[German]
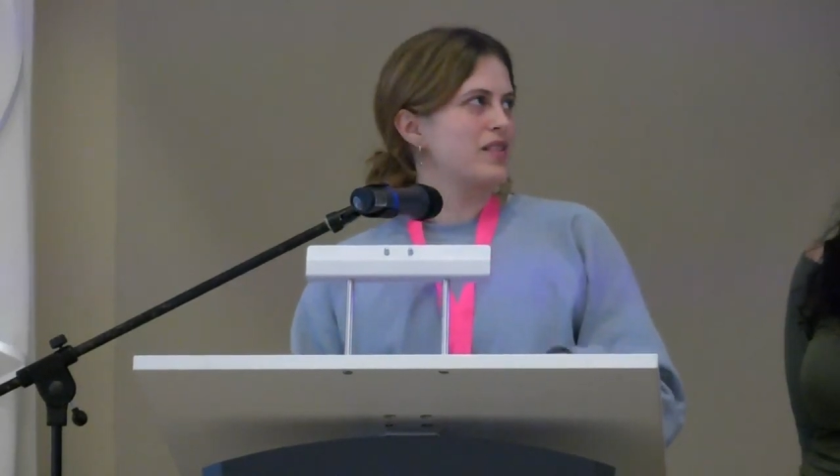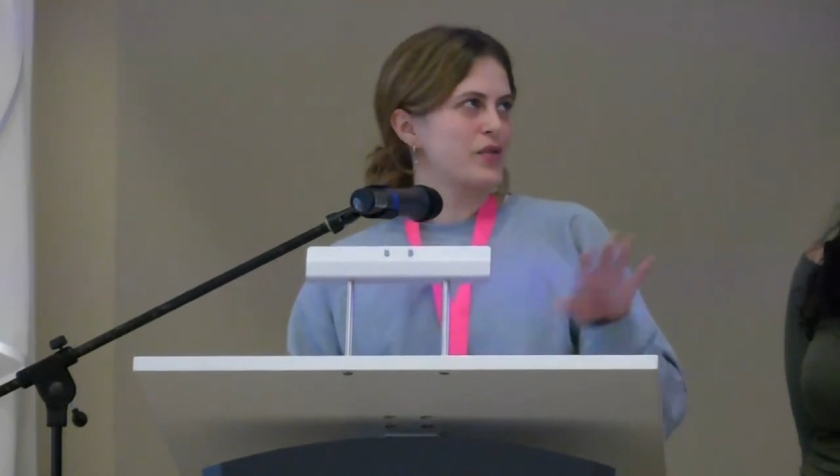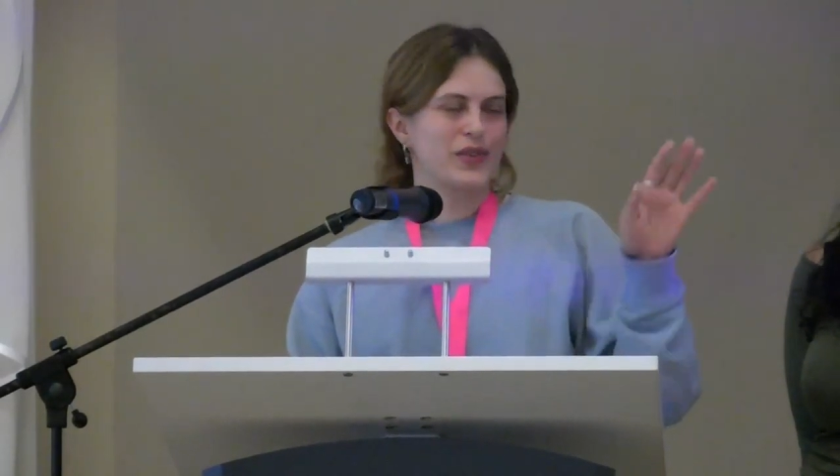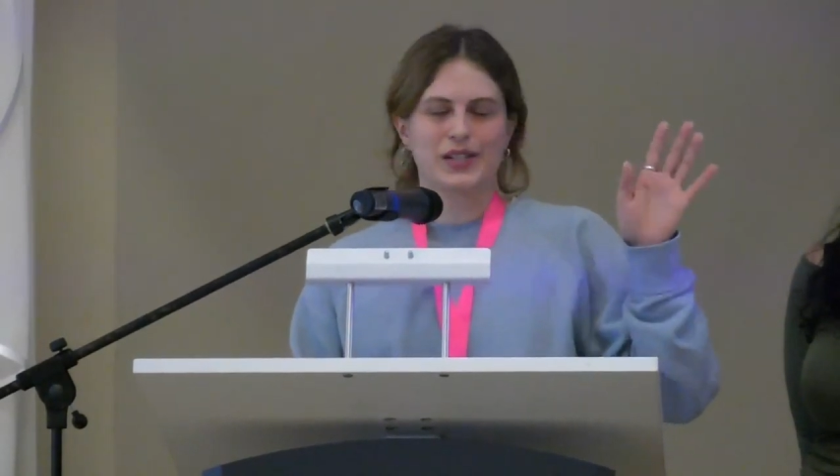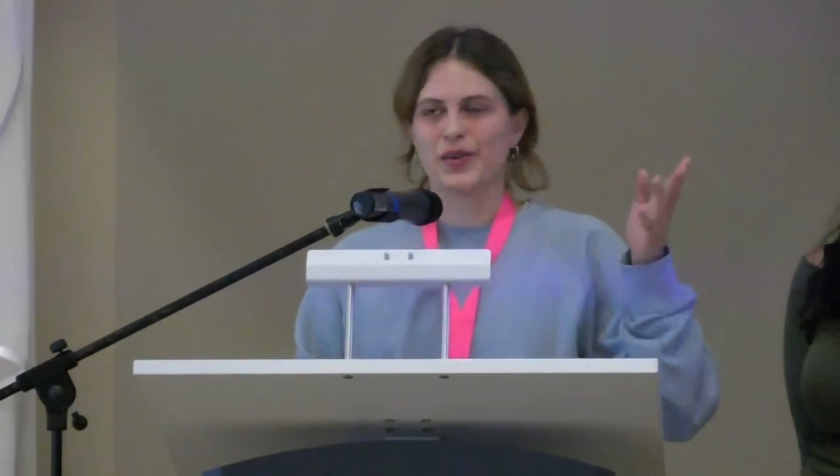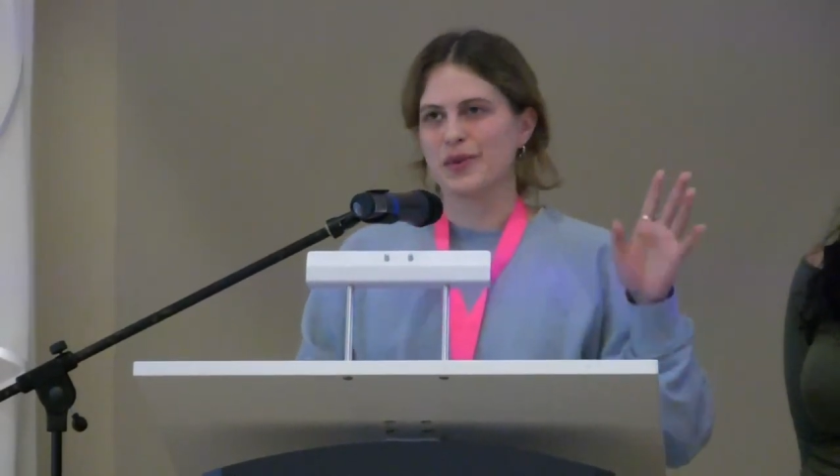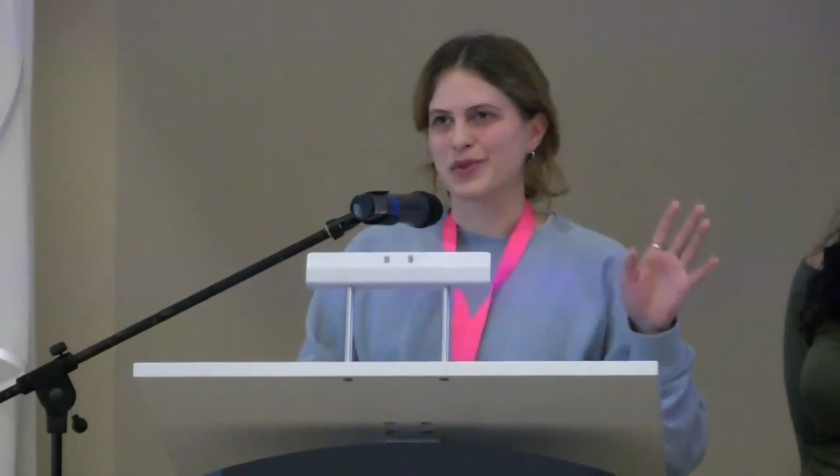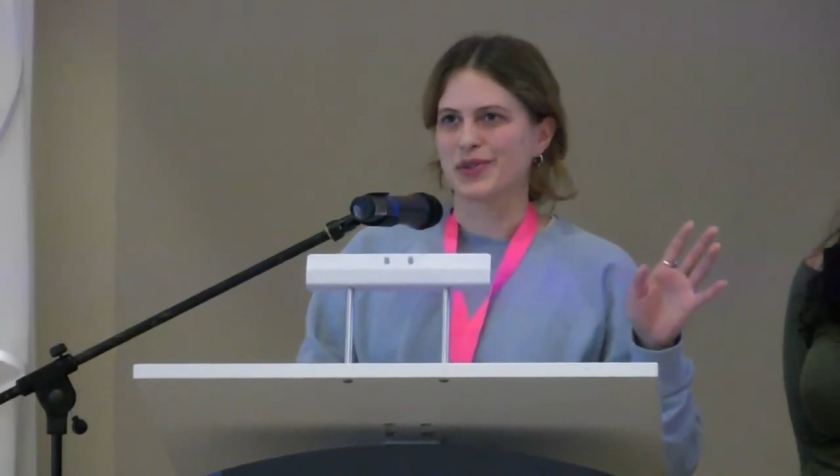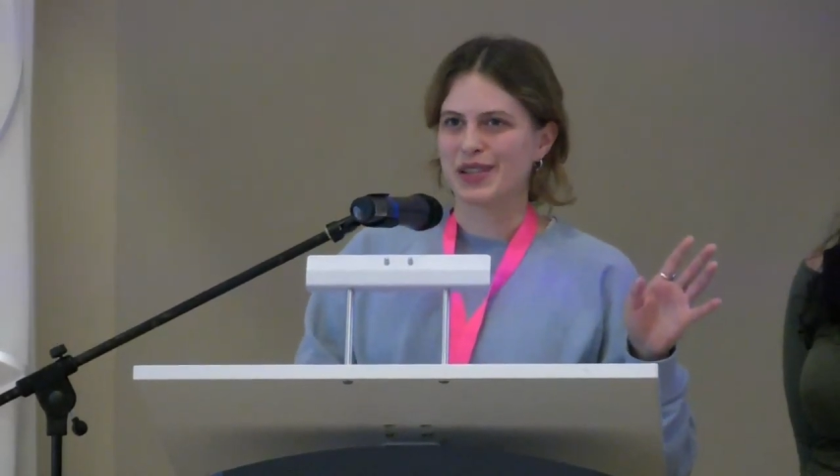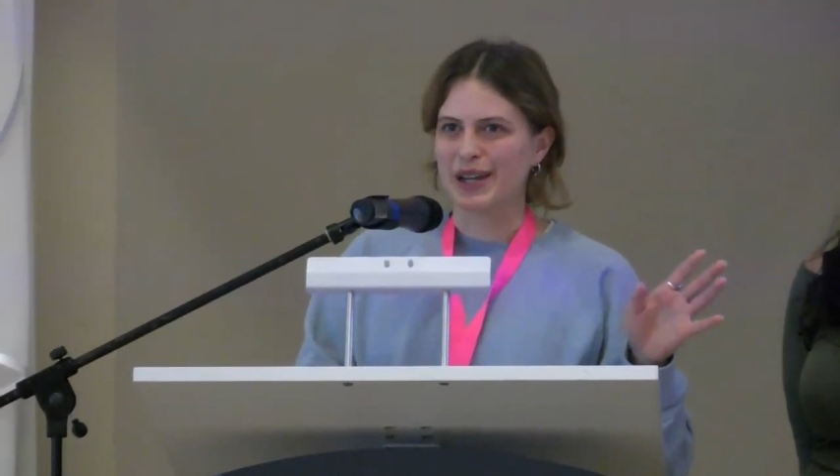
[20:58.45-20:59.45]
also ist vielleicht nochmal
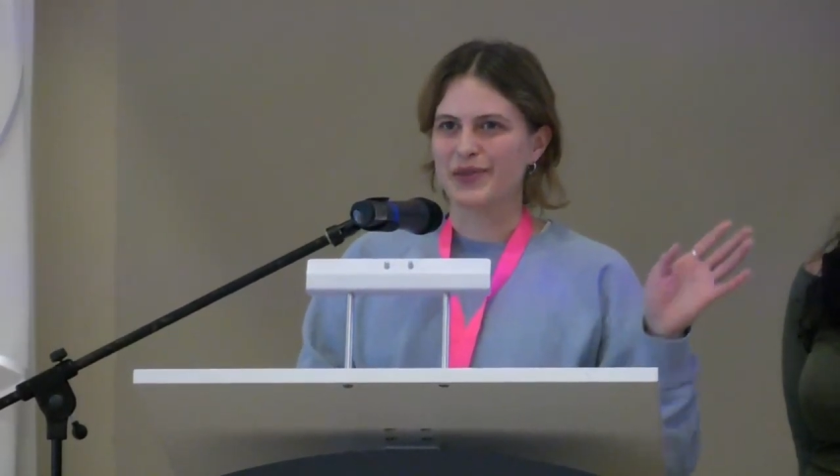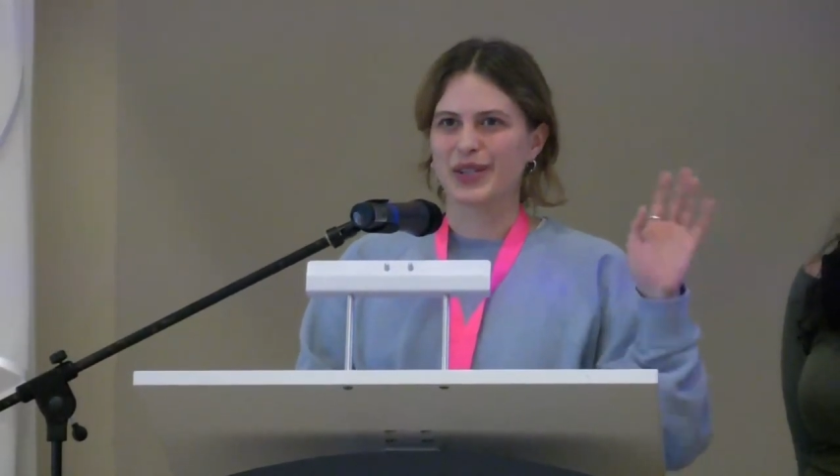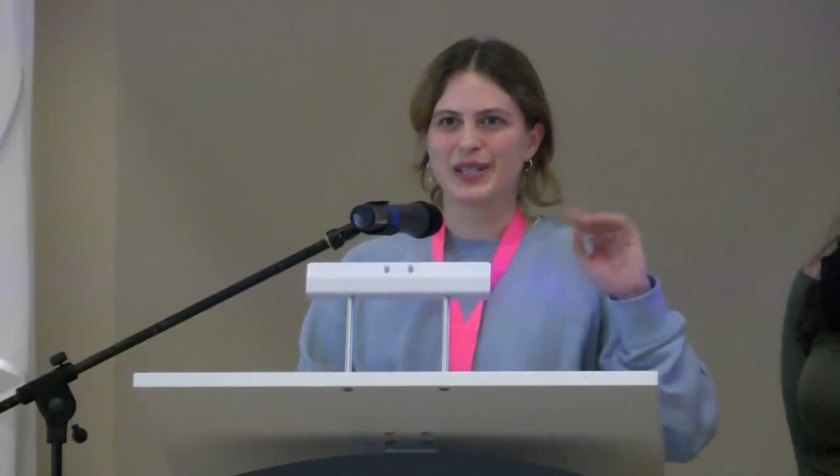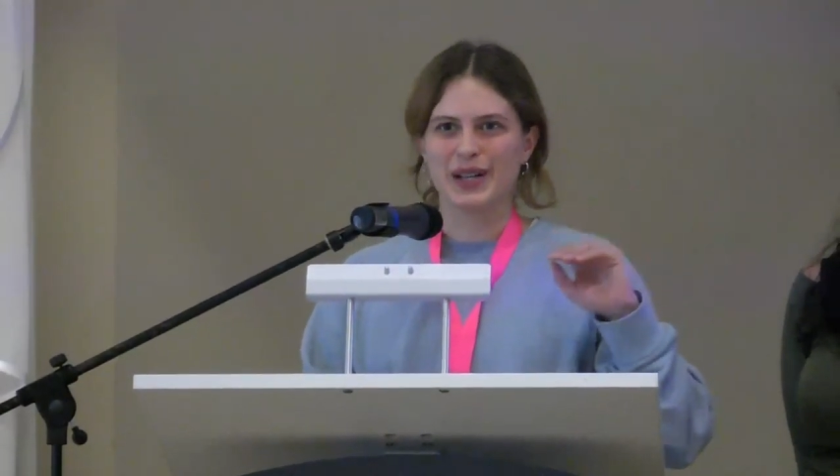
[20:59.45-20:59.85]
so ein Side-Fact,